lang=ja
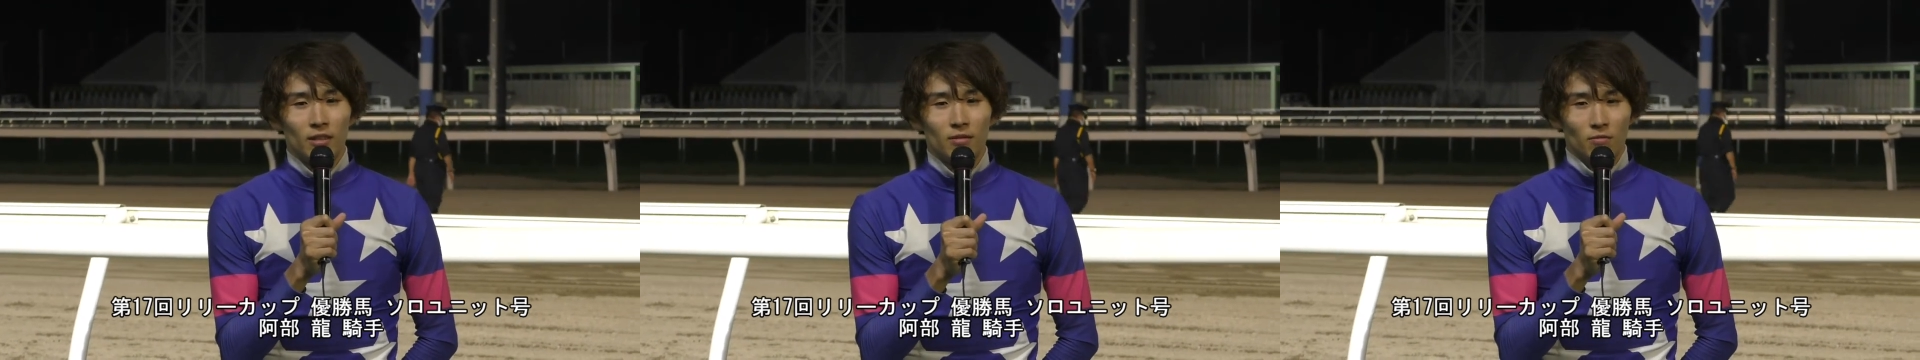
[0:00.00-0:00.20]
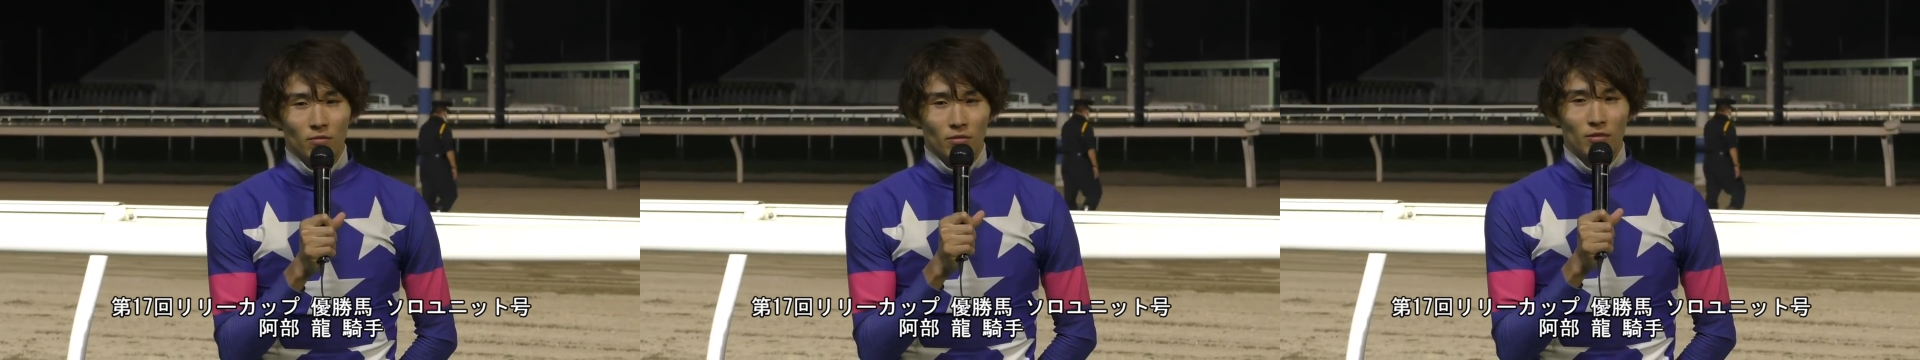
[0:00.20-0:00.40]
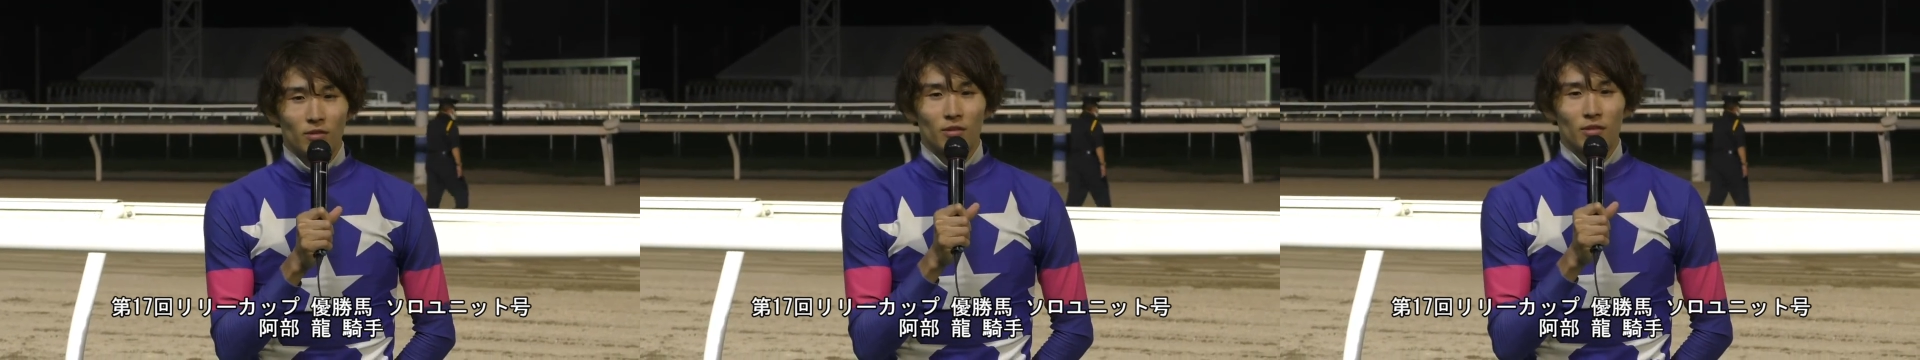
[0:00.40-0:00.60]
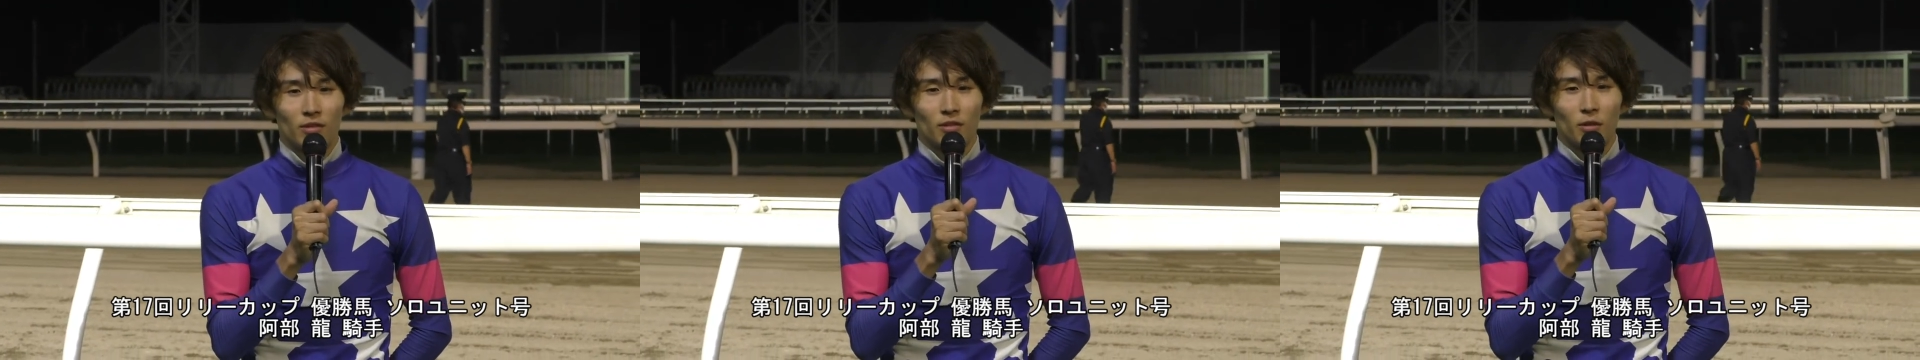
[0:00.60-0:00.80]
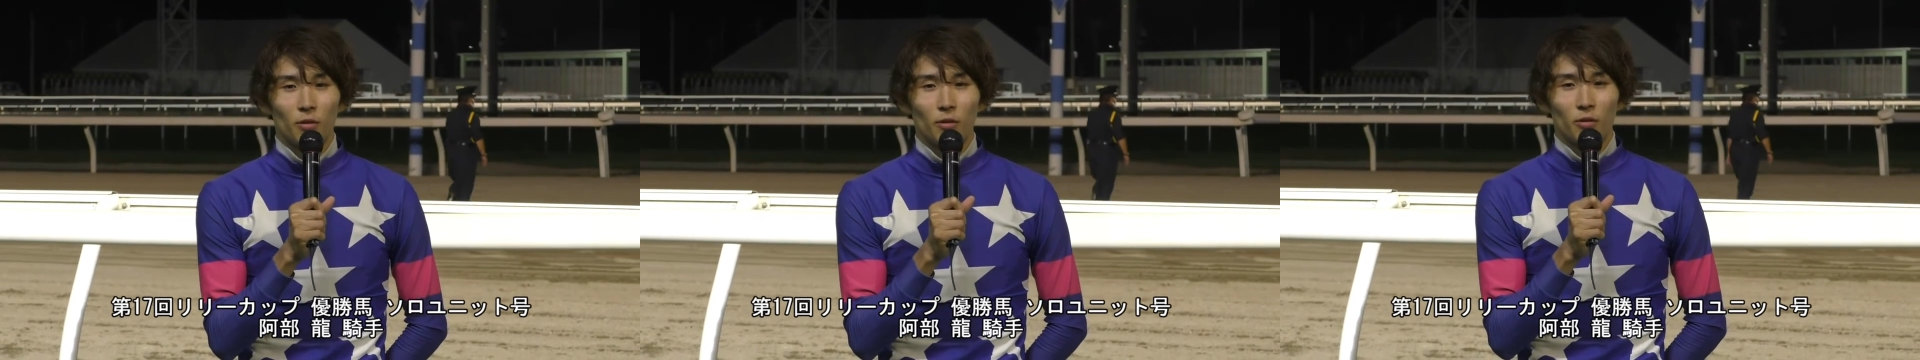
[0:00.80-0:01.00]
うん、
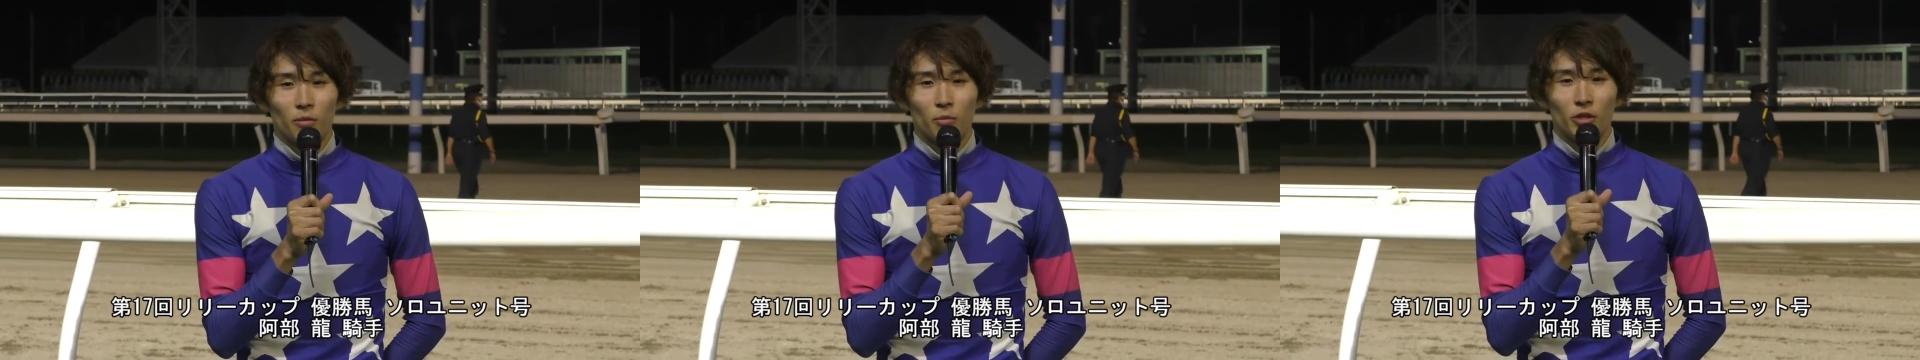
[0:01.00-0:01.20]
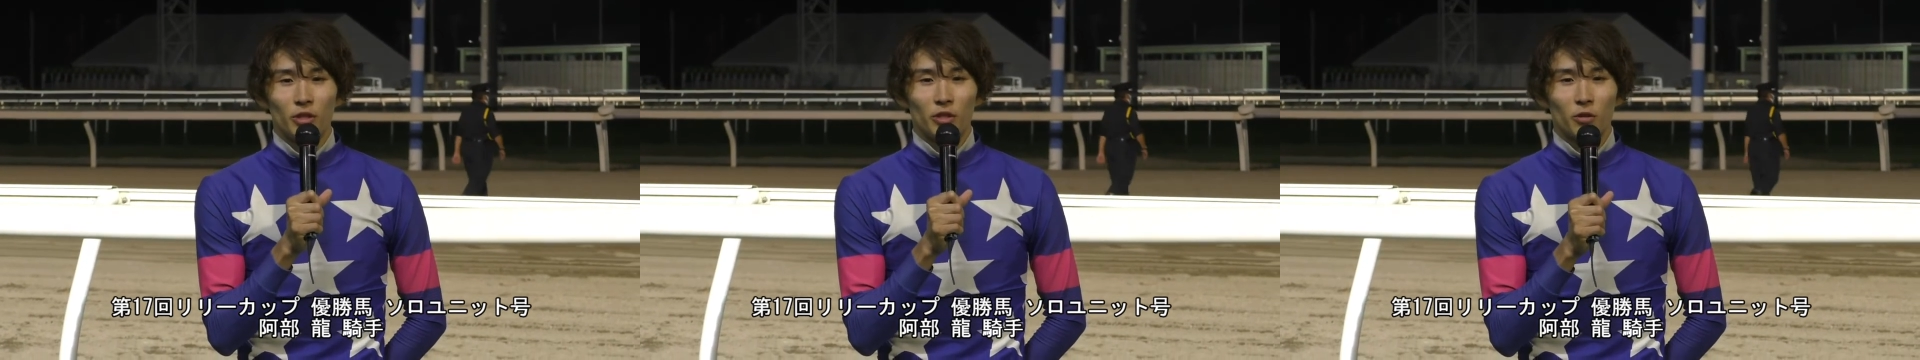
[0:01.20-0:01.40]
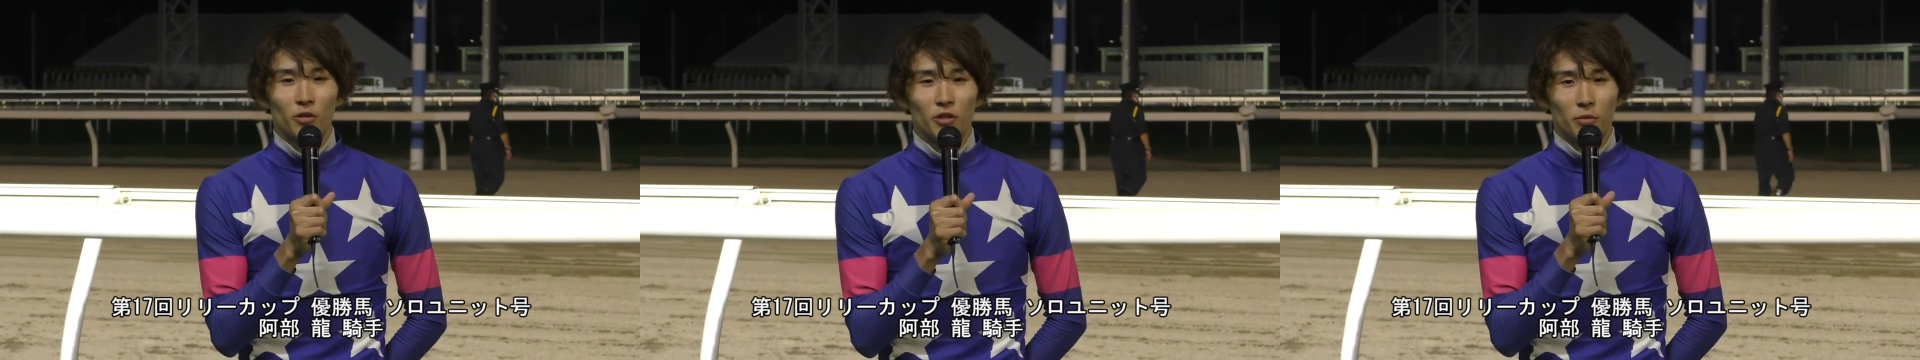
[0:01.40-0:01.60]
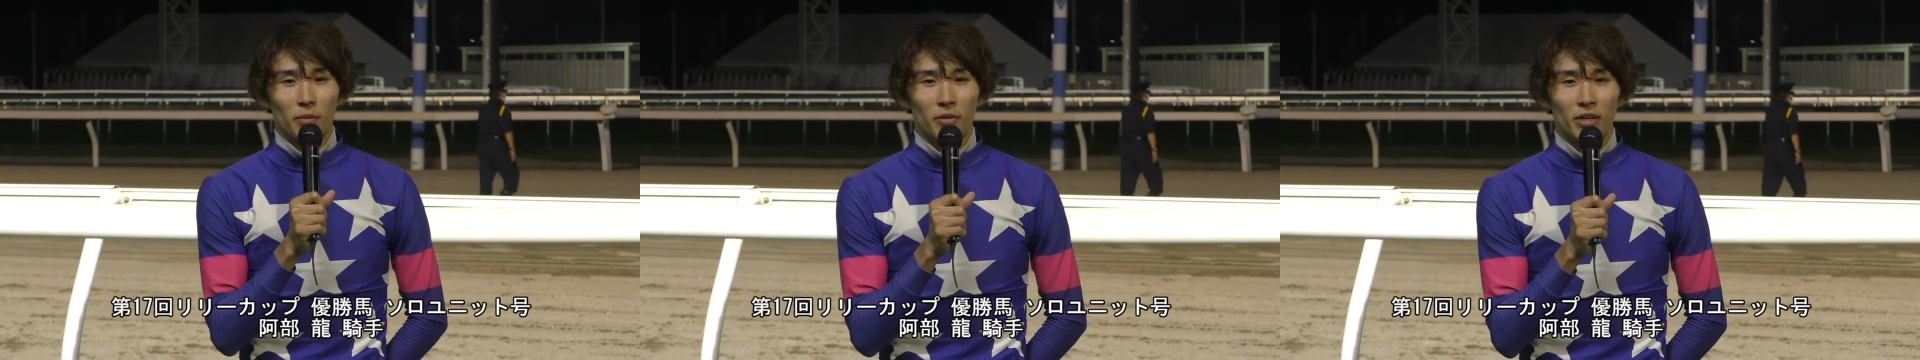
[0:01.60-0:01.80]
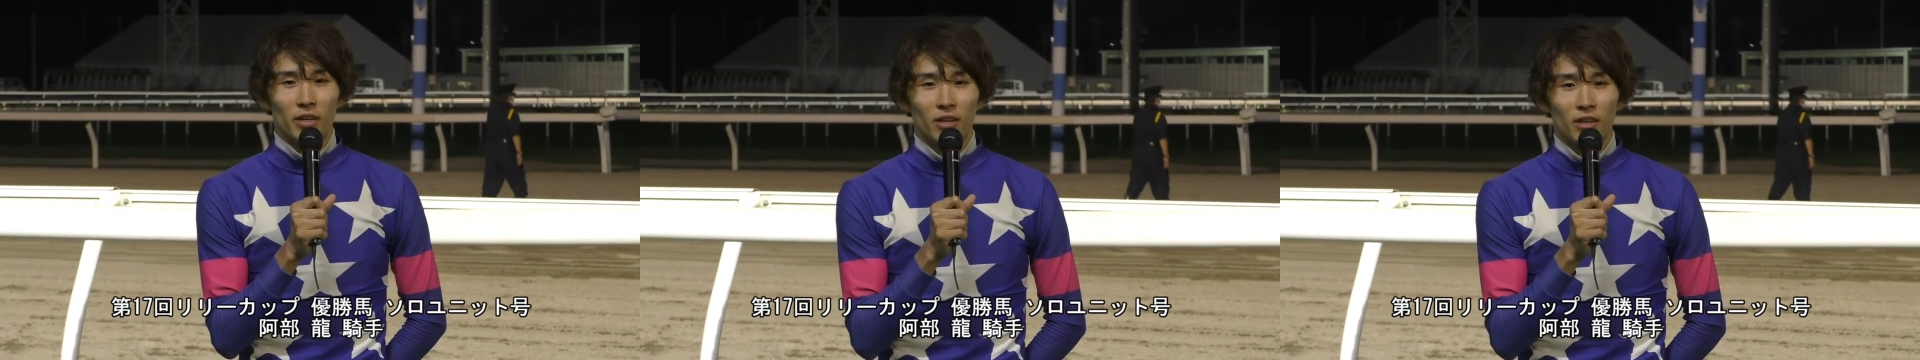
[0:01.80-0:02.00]
そのポジションのま
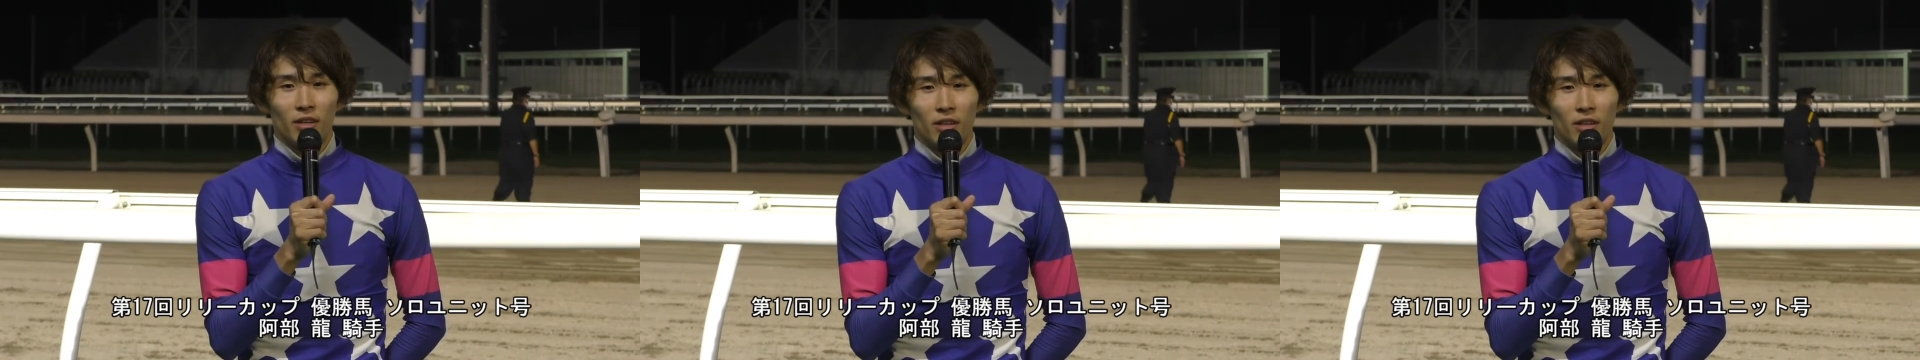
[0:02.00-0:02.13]
ま